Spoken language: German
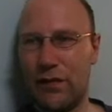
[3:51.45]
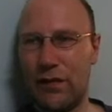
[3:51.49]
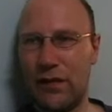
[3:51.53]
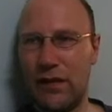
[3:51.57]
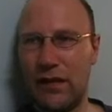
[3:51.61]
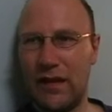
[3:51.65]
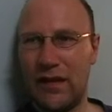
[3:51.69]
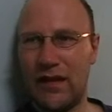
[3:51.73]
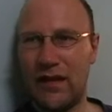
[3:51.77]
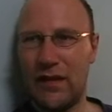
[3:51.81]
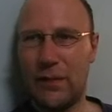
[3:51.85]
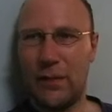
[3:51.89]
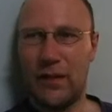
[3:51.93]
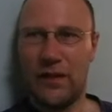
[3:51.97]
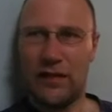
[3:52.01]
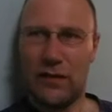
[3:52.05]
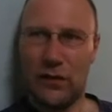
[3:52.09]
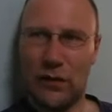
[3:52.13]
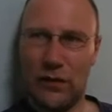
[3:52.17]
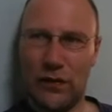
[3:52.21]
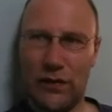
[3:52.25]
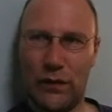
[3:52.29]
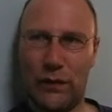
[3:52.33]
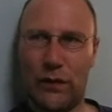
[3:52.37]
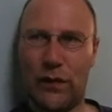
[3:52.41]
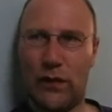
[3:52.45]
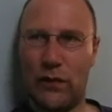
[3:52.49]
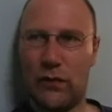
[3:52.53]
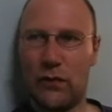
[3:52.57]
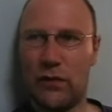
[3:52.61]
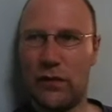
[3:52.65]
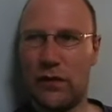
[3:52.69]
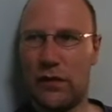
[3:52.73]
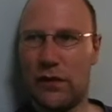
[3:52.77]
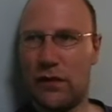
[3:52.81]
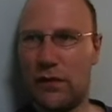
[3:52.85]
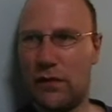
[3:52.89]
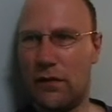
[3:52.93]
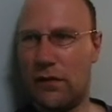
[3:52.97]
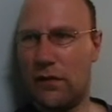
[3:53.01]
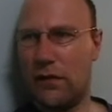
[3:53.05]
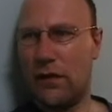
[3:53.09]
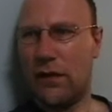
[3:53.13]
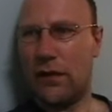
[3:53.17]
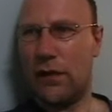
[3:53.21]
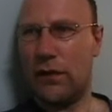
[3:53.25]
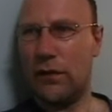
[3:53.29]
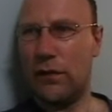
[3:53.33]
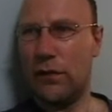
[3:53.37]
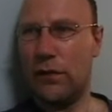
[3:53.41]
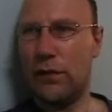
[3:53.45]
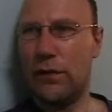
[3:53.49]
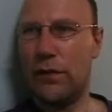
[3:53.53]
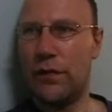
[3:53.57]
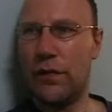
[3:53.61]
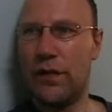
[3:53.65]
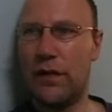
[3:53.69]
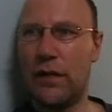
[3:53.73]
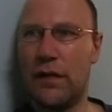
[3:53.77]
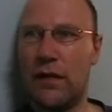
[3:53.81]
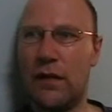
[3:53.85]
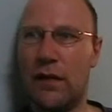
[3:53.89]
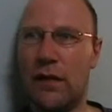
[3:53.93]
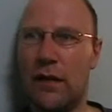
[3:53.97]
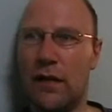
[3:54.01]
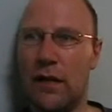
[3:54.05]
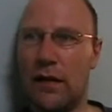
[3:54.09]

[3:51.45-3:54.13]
Vielleicht 2453.